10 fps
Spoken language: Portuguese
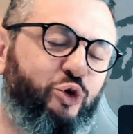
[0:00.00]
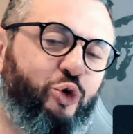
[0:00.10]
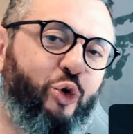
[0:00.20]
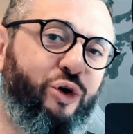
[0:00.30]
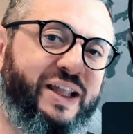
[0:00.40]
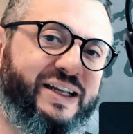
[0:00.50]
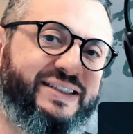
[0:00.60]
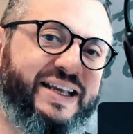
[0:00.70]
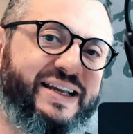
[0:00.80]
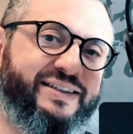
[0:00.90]
todas
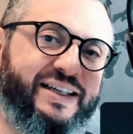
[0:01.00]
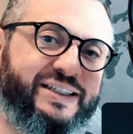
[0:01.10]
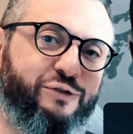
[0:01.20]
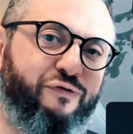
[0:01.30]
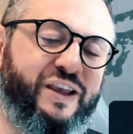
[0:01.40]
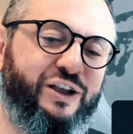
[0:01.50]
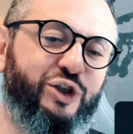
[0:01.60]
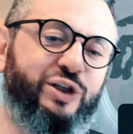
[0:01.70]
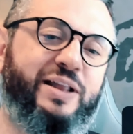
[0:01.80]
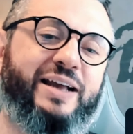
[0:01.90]
essas 20
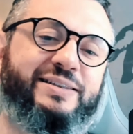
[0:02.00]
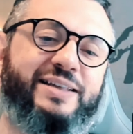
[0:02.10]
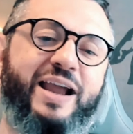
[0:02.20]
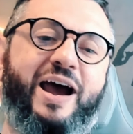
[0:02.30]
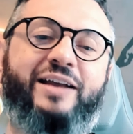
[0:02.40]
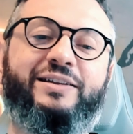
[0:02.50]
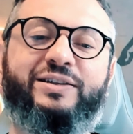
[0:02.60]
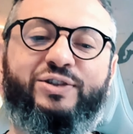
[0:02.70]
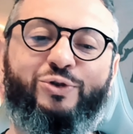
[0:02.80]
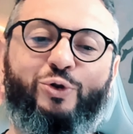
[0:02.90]
nas
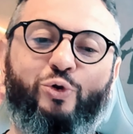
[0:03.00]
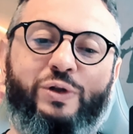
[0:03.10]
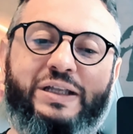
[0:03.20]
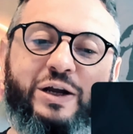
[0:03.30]
erradas. Chutando